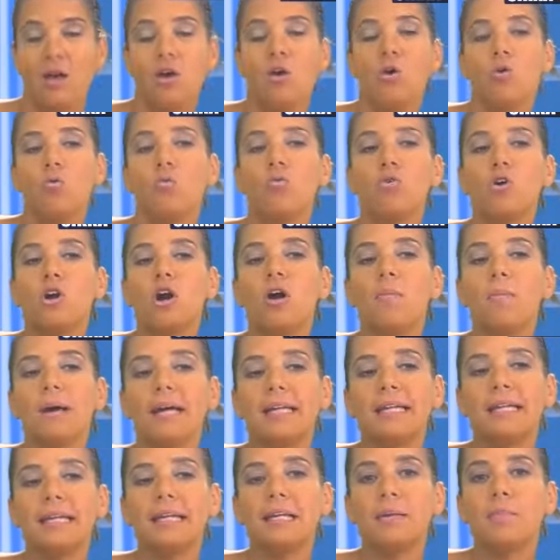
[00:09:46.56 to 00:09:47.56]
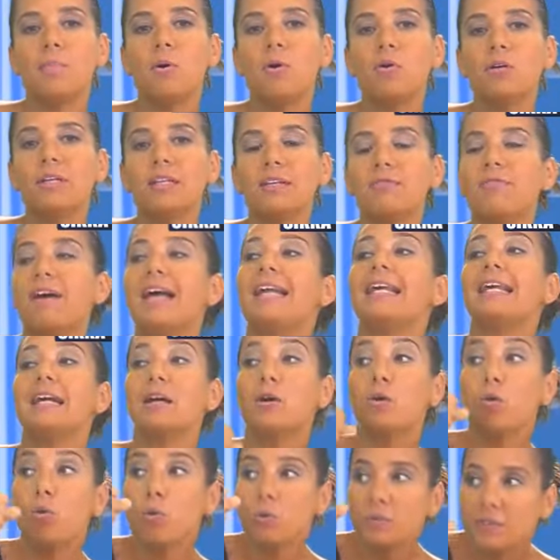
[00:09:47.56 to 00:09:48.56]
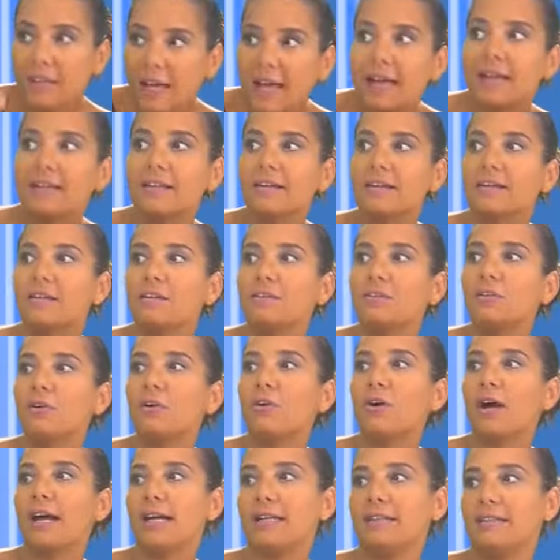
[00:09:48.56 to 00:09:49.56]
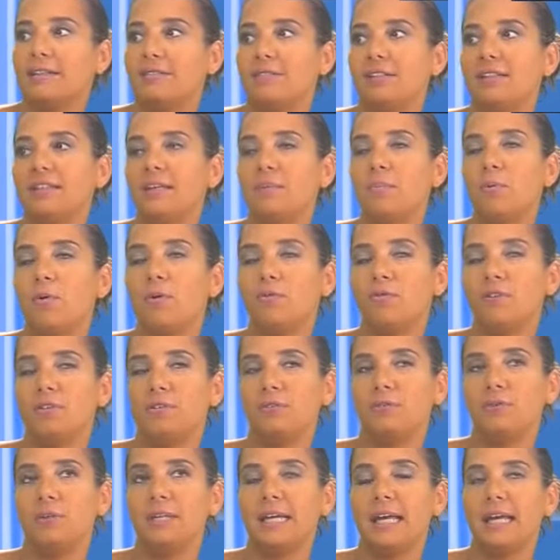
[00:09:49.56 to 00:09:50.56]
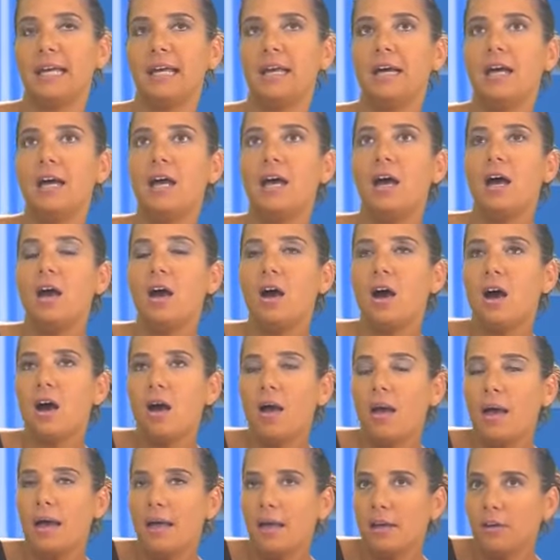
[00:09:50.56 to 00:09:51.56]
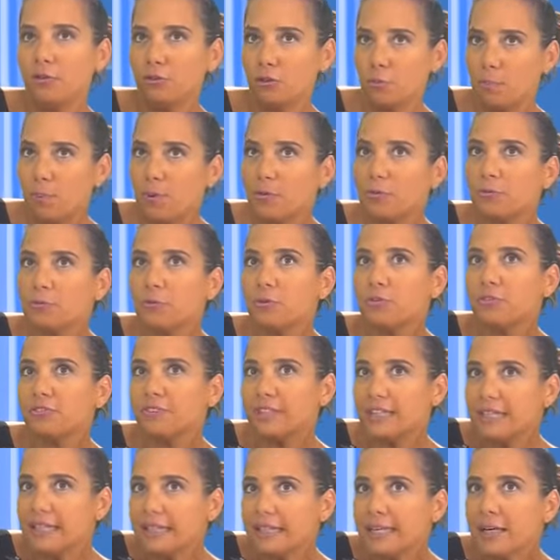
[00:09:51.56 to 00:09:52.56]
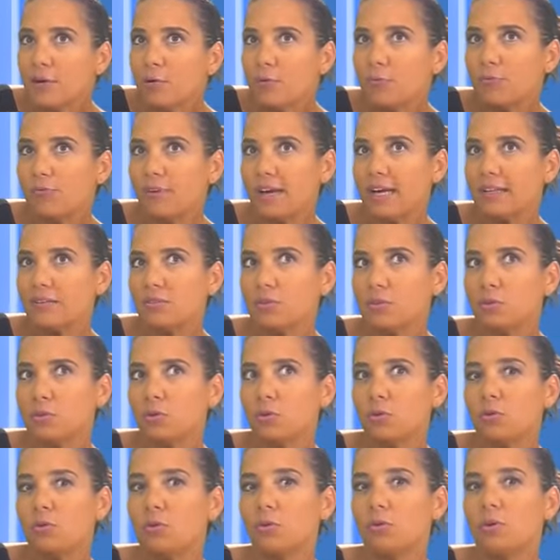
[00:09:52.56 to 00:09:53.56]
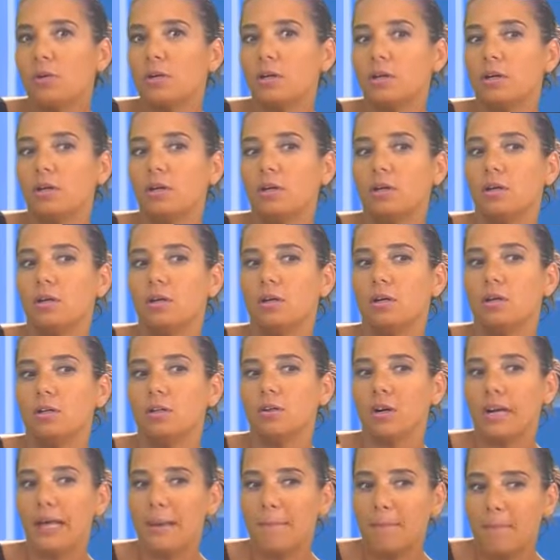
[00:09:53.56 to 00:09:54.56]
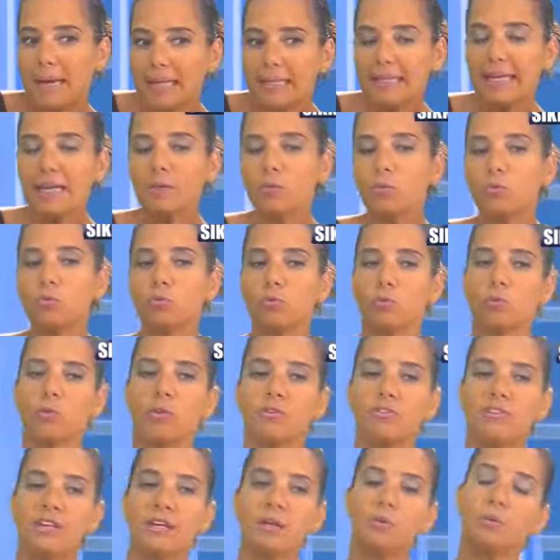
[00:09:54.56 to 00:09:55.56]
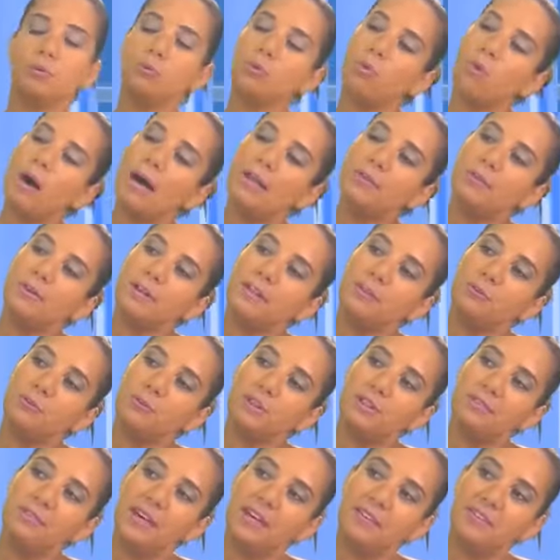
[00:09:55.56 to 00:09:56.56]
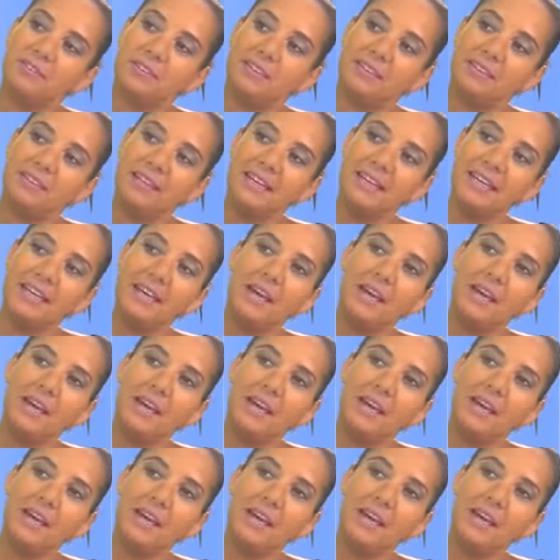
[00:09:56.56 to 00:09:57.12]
ou comme un élément qui va les contraindre dans leur activité professionnelle. Je pense que c'est lié au fait que euh, dans la manière dont on enseigne le droit dans les universités,